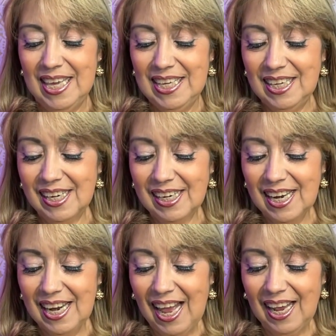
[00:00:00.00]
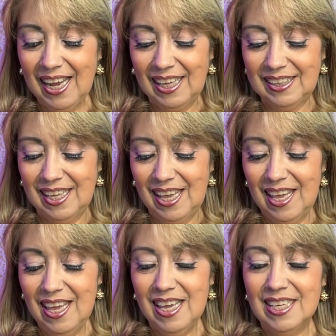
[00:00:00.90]
y
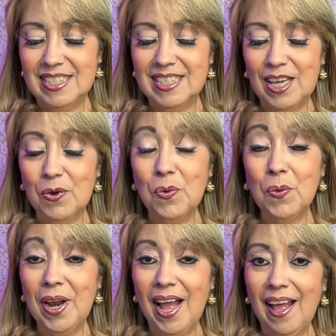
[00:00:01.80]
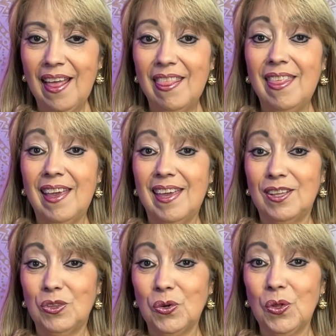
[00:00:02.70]
relájate segura de que
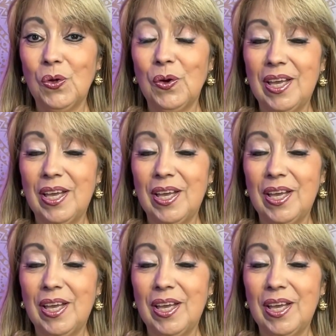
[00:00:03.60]
todo